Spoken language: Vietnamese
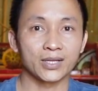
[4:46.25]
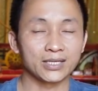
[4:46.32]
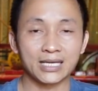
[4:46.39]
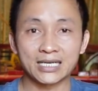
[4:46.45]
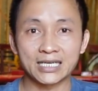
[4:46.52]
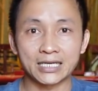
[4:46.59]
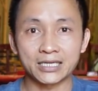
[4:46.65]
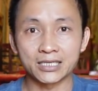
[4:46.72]
người
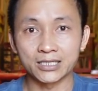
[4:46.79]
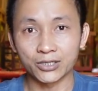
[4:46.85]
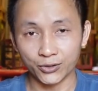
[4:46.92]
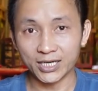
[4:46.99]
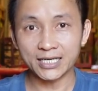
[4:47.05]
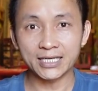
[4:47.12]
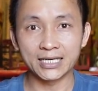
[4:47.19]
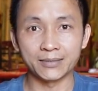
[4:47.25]
ta sẽ từ
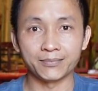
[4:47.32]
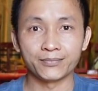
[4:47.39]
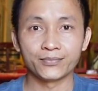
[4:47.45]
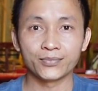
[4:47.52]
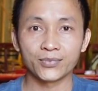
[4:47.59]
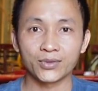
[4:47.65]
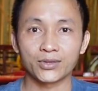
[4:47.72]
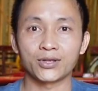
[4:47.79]
chối trách nhiệm,
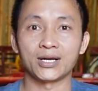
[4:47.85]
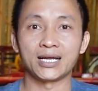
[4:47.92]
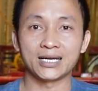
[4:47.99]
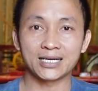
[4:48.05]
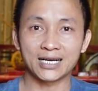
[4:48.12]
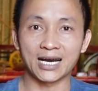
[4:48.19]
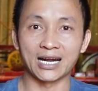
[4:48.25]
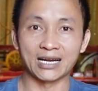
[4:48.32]
cho
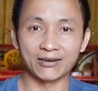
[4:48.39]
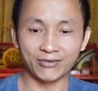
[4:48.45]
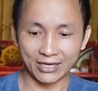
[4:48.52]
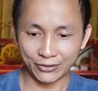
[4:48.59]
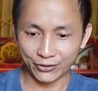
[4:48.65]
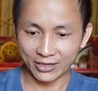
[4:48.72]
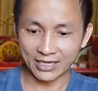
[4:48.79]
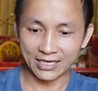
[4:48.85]
nên cần
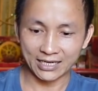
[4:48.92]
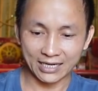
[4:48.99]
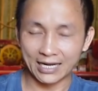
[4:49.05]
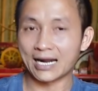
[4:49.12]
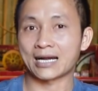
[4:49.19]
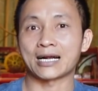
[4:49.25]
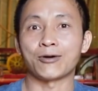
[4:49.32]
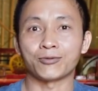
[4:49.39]
phải chuyển tiền
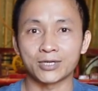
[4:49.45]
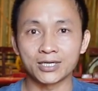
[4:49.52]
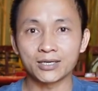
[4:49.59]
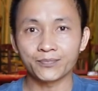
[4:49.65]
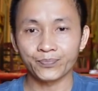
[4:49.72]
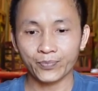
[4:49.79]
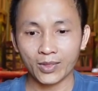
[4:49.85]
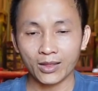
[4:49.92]
để đặt cọc
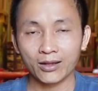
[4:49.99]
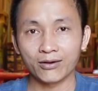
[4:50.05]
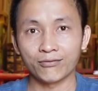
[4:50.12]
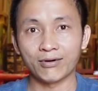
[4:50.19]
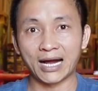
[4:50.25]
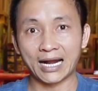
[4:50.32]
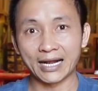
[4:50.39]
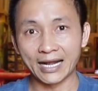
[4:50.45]
trước.
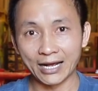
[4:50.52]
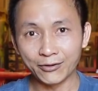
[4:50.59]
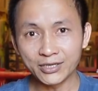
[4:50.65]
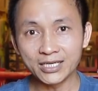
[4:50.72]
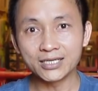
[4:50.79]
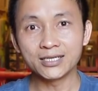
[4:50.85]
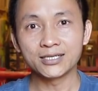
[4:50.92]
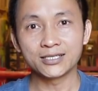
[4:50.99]
Và nếu
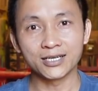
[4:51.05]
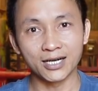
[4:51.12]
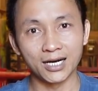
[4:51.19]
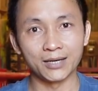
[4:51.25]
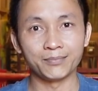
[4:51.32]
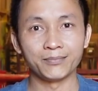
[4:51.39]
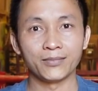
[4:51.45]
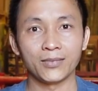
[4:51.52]
như trường
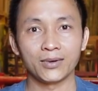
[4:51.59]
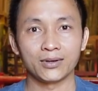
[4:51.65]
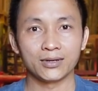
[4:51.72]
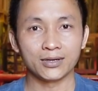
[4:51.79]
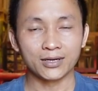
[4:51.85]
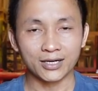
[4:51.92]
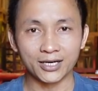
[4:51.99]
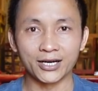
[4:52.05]
hợp
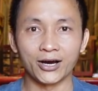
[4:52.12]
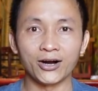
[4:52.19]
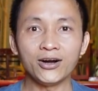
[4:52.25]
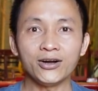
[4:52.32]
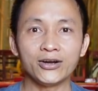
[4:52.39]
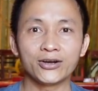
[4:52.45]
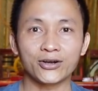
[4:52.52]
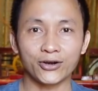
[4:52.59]
người
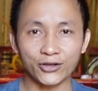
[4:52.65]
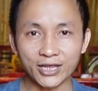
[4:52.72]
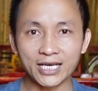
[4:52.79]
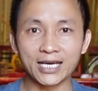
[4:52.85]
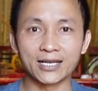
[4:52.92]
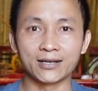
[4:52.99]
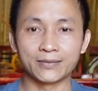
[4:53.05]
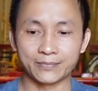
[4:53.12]
đó có
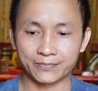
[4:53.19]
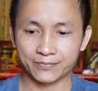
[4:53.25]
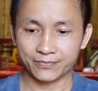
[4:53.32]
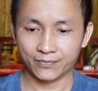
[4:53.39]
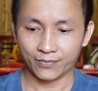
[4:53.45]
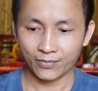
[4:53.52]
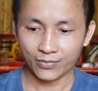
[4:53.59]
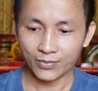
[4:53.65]
tiền
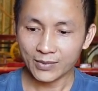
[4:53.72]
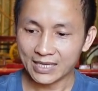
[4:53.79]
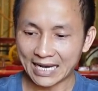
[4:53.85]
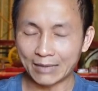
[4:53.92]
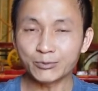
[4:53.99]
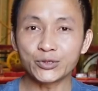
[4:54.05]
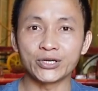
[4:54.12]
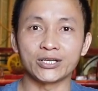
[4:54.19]

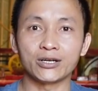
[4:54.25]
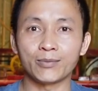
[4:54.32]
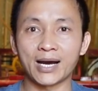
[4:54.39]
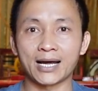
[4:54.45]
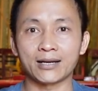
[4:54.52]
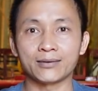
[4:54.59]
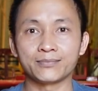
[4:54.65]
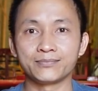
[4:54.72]
dám chuyển cho
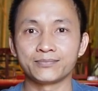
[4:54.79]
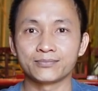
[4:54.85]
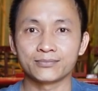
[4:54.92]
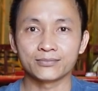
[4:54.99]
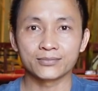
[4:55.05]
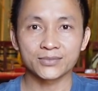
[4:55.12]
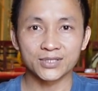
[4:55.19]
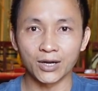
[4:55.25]
bạn,
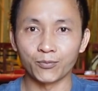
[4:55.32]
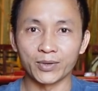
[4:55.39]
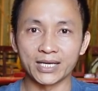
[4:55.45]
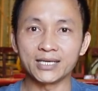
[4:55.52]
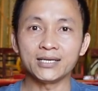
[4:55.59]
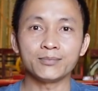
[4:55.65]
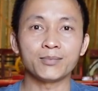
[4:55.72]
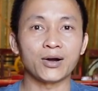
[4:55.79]
đồng
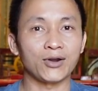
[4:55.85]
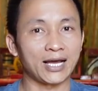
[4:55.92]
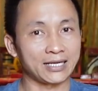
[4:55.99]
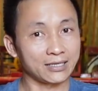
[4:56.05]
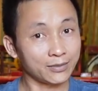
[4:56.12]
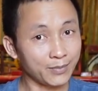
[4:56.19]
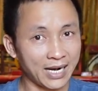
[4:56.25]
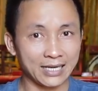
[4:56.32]
ý bảo
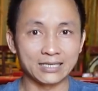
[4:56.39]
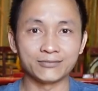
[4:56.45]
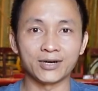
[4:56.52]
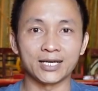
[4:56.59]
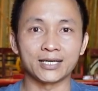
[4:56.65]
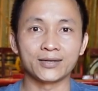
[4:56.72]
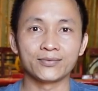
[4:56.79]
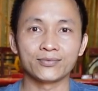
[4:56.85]
lãnh bạn như
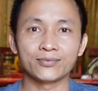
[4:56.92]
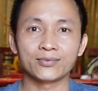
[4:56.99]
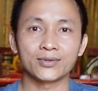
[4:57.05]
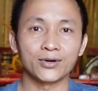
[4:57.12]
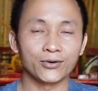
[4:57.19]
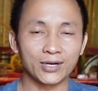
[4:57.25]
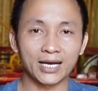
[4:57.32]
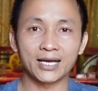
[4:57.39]
vậy,
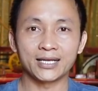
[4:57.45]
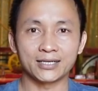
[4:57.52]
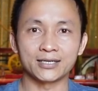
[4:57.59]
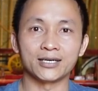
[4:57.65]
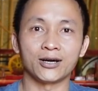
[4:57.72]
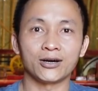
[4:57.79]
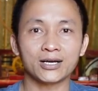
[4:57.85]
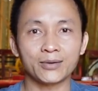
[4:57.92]
ok,
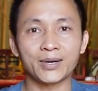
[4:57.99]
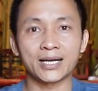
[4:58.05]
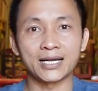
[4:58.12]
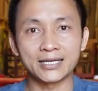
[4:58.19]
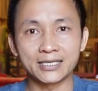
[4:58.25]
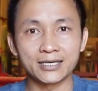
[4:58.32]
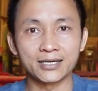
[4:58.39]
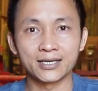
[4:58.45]
người đó các bạn
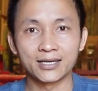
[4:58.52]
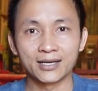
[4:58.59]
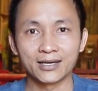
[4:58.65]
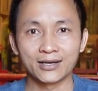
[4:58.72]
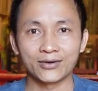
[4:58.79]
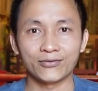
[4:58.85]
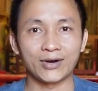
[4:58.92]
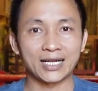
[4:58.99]
nên chơi.
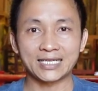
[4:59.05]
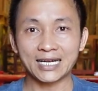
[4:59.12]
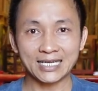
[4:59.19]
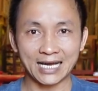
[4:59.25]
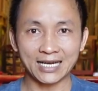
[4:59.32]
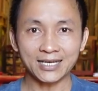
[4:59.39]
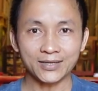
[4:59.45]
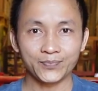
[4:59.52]
Và
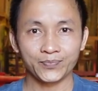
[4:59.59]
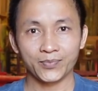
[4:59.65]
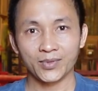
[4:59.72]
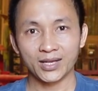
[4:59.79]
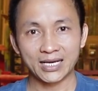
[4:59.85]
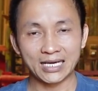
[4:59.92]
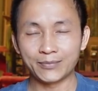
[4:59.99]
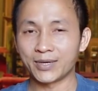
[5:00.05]
chắc chắn
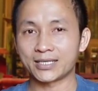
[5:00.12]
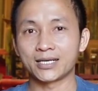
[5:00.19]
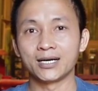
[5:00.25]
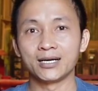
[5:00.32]
Khi mà